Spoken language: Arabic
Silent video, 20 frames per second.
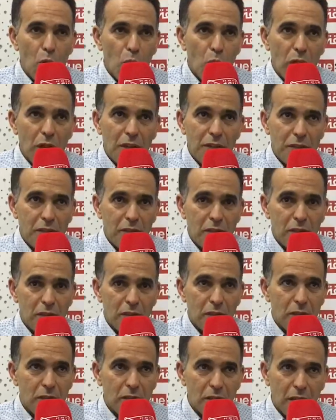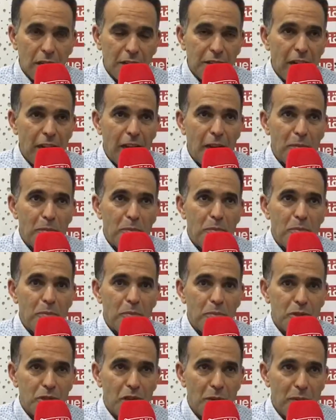اولا آه، كنرحب
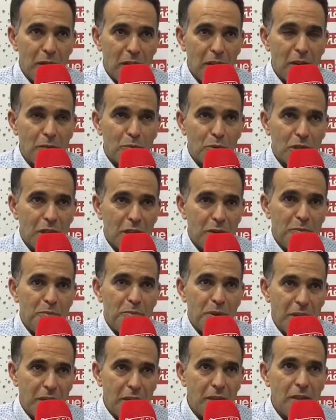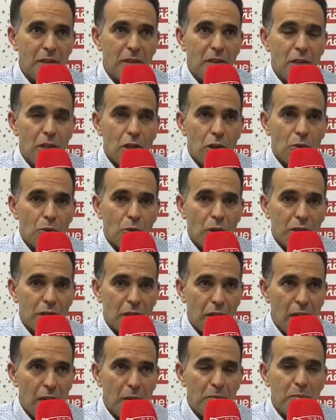بجميع المتتبعين
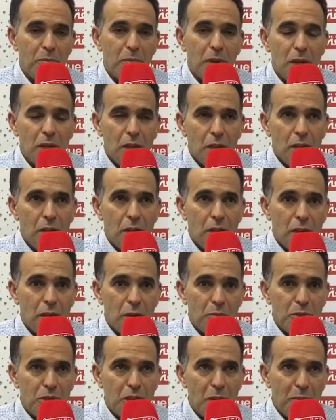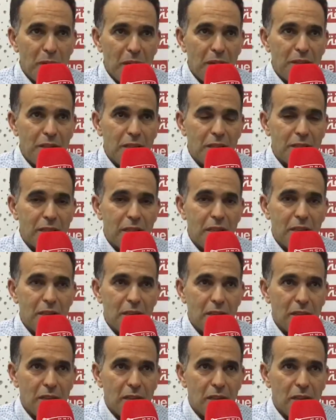وكنرحب آه، بجميع الناس
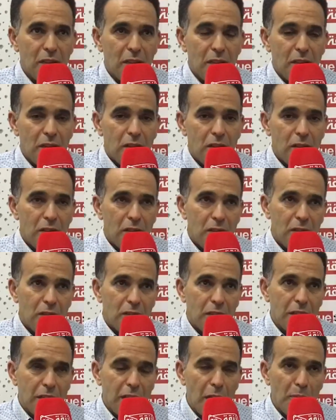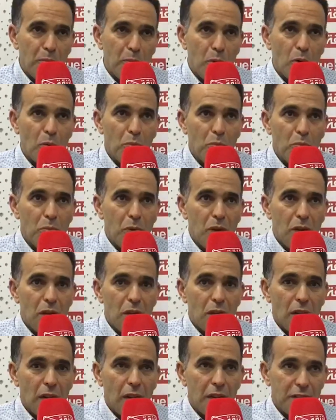اللي آه، تتهمهم
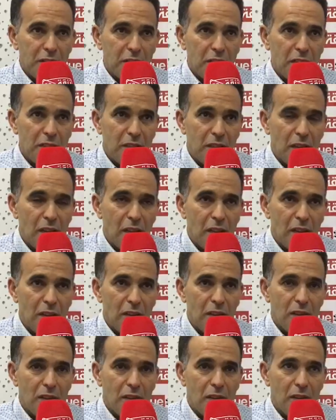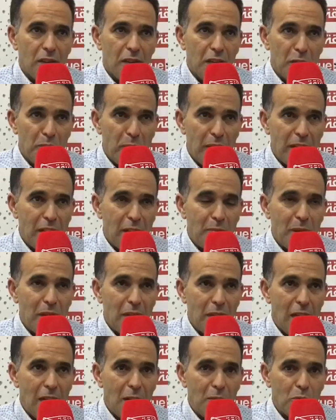القضيه ديال حمايه المال
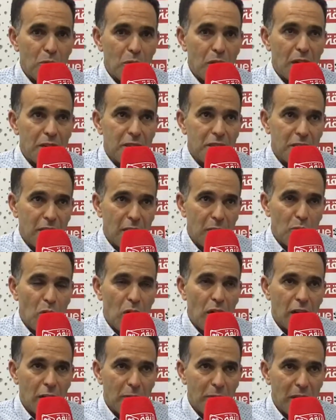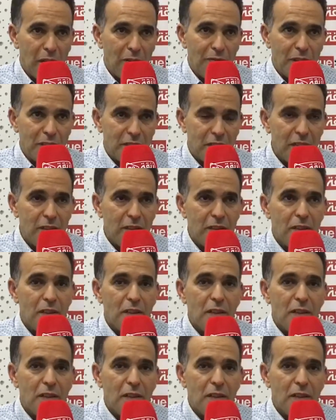العام والقضيه ديال محاربه الفساد